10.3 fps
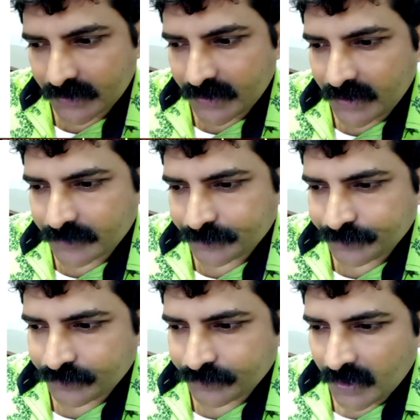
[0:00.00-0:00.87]
అంటే
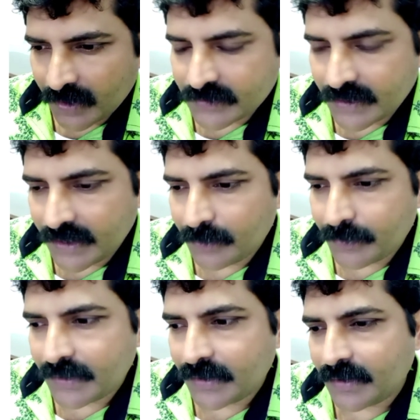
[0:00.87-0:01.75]
సైకిల్
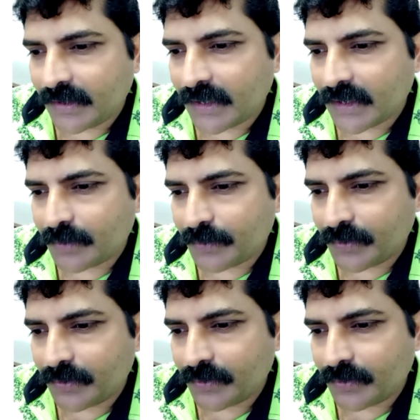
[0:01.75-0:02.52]
మీద వెళ్ళటము